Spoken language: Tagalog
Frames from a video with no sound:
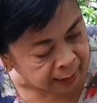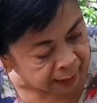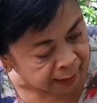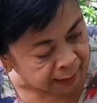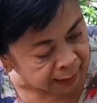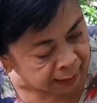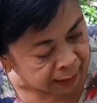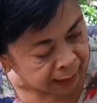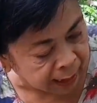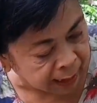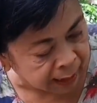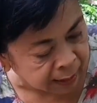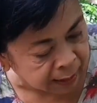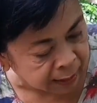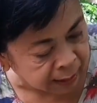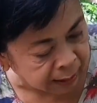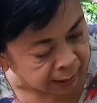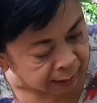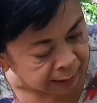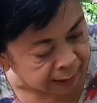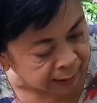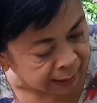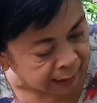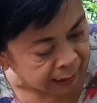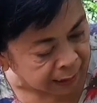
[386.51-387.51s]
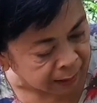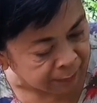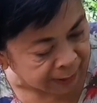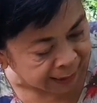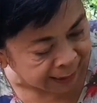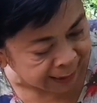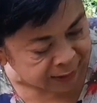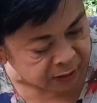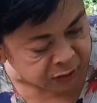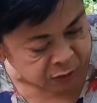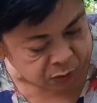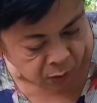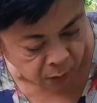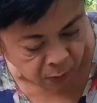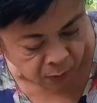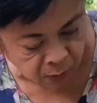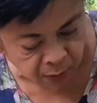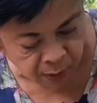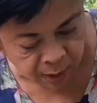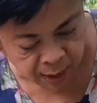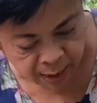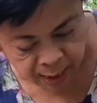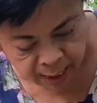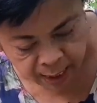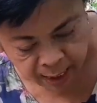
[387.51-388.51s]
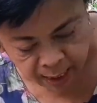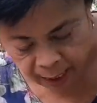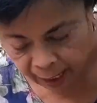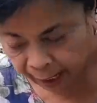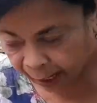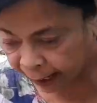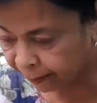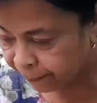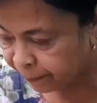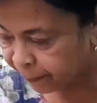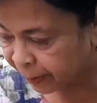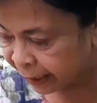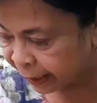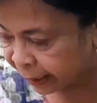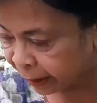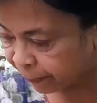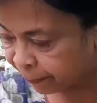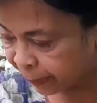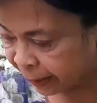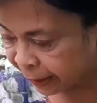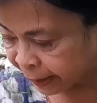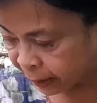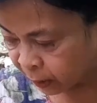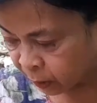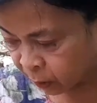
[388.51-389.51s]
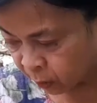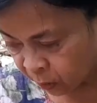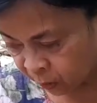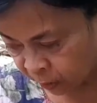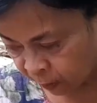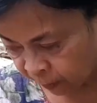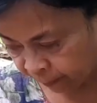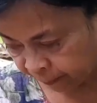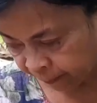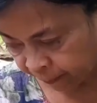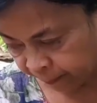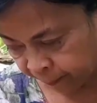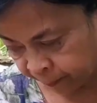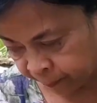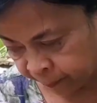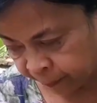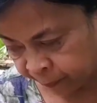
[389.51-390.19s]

dahil ang kanilang mga stock ay pare-pareho.